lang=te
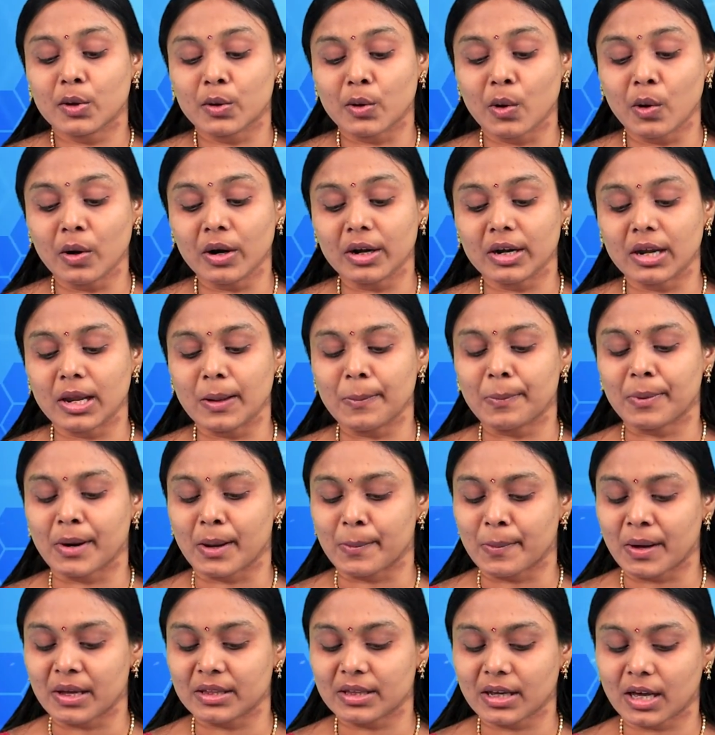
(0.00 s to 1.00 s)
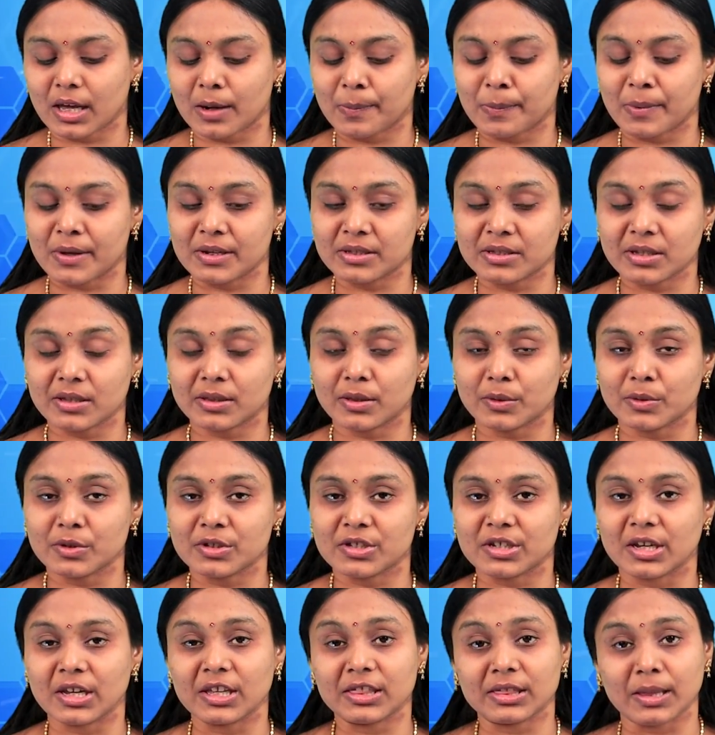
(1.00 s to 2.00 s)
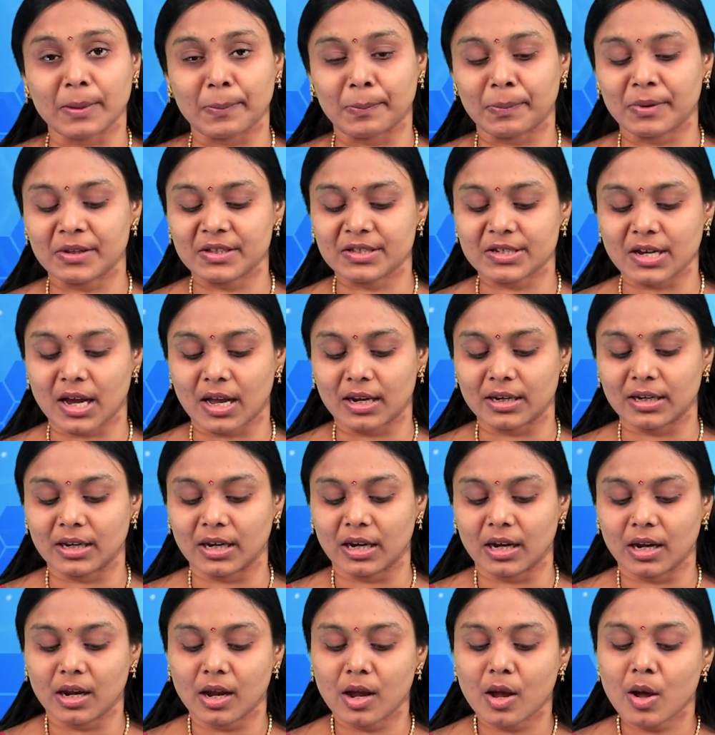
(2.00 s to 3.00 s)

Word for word: రోగిని ప్రమాదకర పరిస్థితి నుంచి తప్పించాలి